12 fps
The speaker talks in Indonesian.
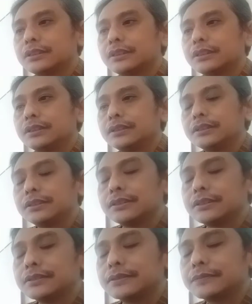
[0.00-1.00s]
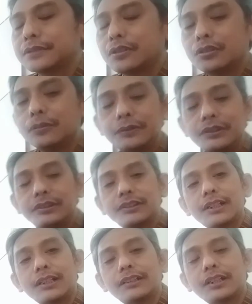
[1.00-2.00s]
eh, korupsi
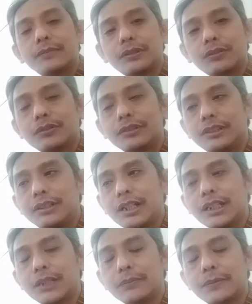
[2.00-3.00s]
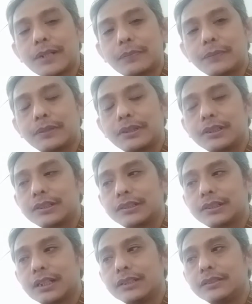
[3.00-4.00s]
secara terminologi ada beberapa
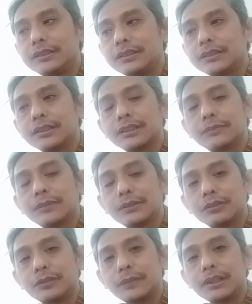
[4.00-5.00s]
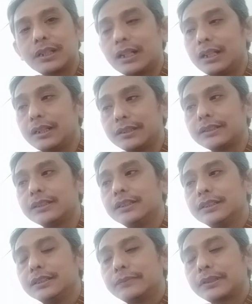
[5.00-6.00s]
pengertian eh, menurut para ahli.
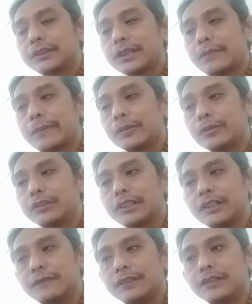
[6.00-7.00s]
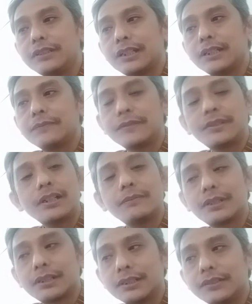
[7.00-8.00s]
Pertama menurut David M.
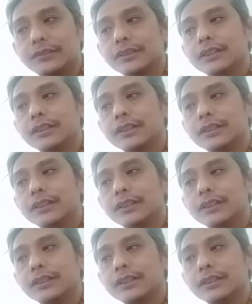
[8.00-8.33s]
Chalmers,